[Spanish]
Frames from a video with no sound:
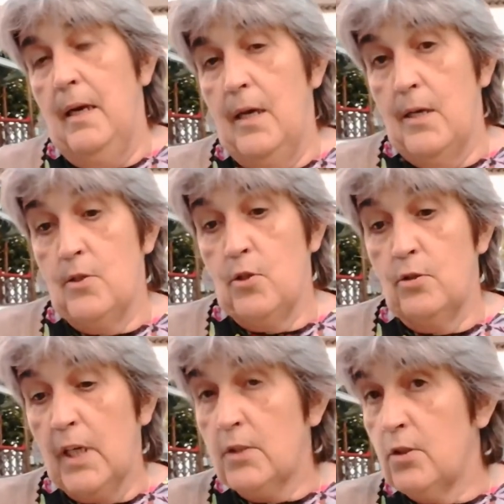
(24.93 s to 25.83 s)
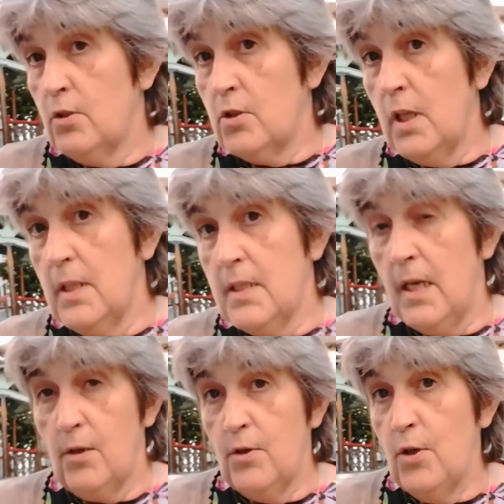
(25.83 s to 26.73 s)
los trastornos del
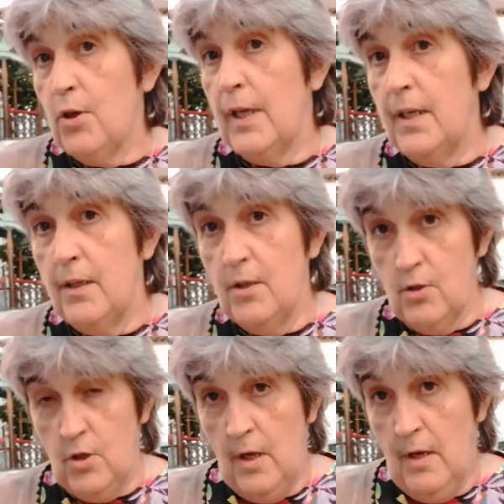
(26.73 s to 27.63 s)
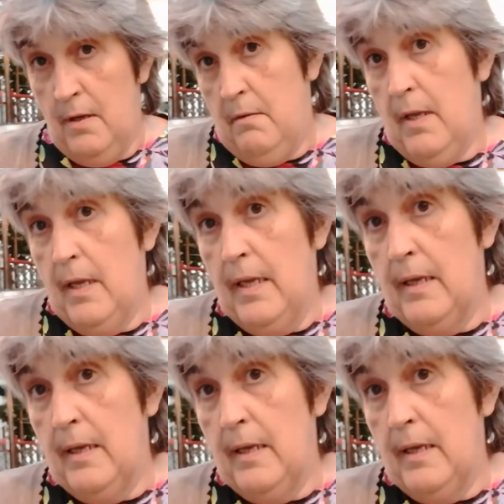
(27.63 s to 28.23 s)
desarrollo en niños eh,